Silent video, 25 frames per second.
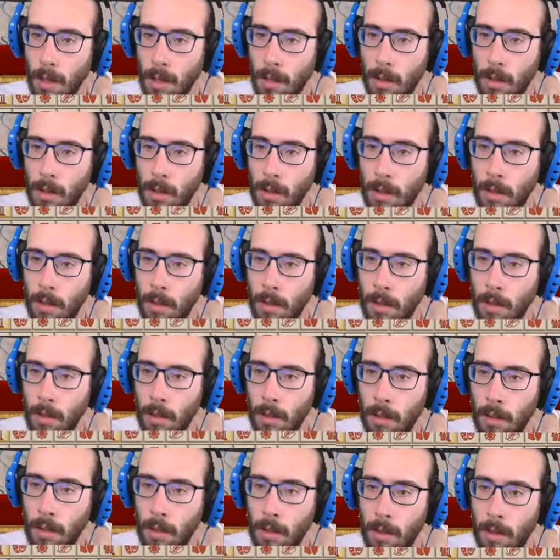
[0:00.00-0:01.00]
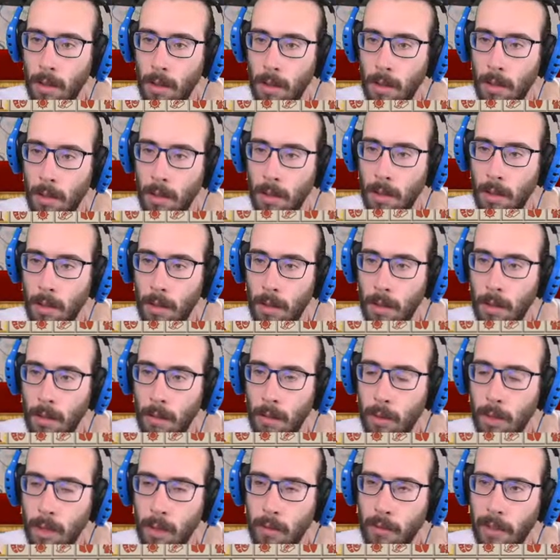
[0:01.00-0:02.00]
Eh,
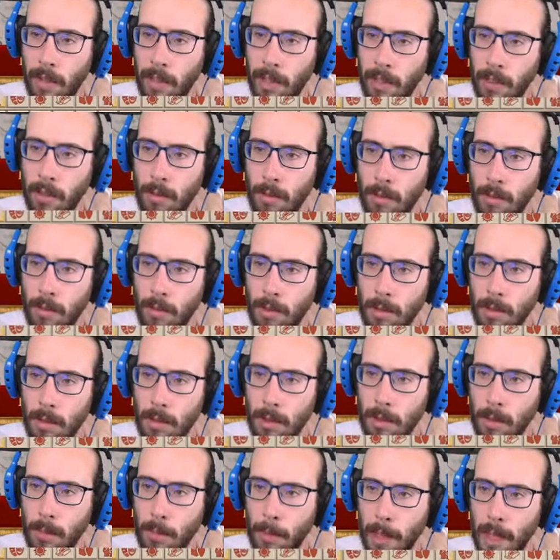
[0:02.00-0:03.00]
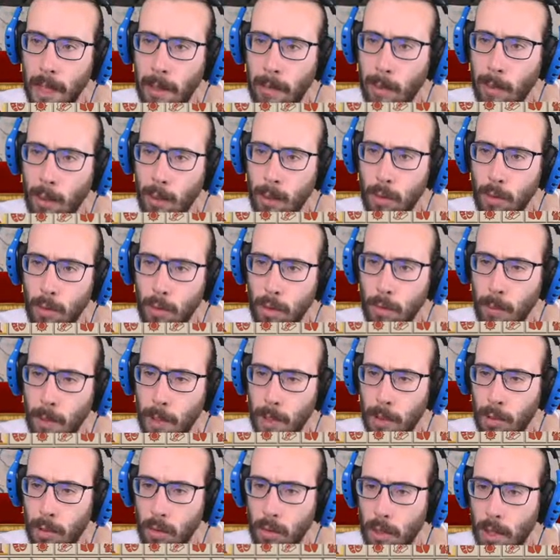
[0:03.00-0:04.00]
vuole fare un eh, premio giusto per la
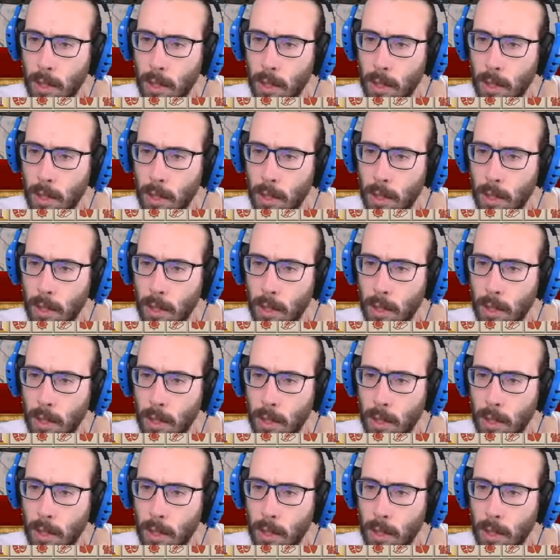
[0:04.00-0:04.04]
sua